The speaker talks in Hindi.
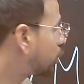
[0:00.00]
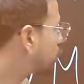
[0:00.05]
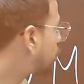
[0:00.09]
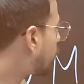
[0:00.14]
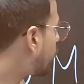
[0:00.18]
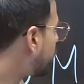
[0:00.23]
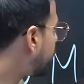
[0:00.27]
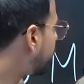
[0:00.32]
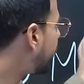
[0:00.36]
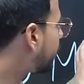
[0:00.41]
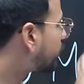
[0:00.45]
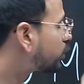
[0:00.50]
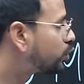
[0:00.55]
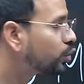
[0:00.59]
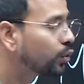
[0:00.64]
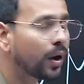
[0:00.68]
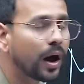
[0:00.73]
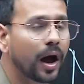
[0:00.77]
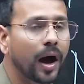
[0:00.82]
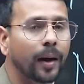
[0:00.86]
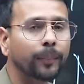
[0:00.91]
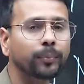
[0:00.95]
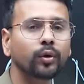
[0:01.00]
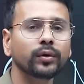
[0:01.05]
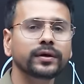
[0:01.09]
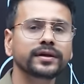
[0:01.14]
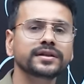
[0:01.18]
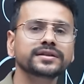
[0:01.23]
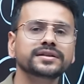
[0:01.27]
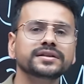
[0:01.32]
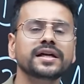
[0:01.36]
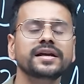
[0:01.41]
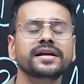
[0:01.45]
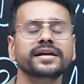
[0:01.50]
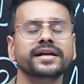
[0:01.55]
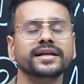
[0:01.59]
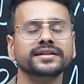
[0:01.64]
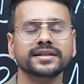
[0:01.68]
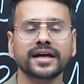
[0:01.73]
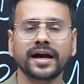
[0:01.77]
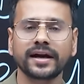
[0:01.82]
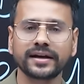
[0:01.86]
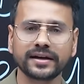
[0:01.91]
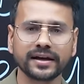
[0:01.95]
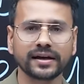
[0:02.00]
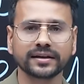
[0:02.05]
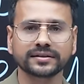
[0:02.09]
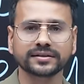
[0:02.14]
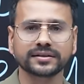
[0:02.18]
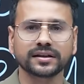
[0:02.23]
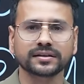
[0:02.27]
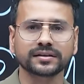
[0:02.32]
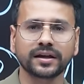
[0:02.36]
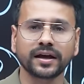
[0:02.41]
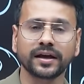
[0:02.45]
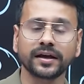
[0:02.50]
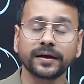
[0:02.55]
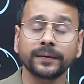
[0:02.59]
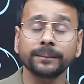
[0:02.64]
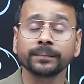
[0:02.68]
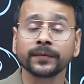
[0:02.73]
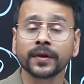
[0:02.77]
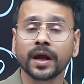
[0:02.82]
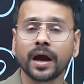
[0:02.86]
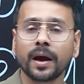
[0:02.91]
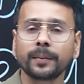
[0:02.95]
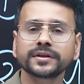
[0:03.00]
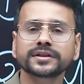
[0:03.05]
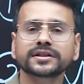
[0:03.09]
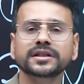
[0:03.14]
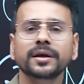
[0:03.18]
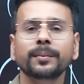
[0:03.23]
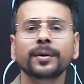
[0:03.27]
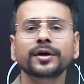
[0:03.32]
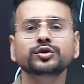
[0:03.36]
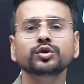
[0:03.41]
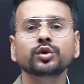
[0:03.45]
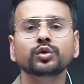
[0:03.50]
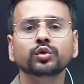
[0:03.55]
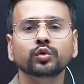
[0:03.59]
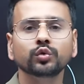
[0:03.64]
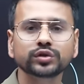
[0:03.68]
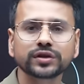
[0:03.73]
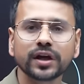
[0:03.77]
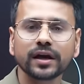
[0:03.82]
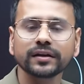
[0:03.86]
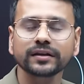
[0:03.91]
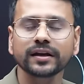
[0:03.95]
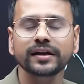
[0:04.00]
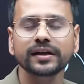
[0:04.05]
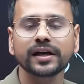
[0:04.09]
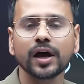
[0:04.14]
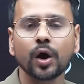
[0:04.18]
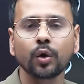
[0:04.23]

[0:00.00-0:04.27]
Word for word: तो एक तो आपको इस तरीके से आइडिया लग सकता है अब इसके बाद जो दूसरा तरीका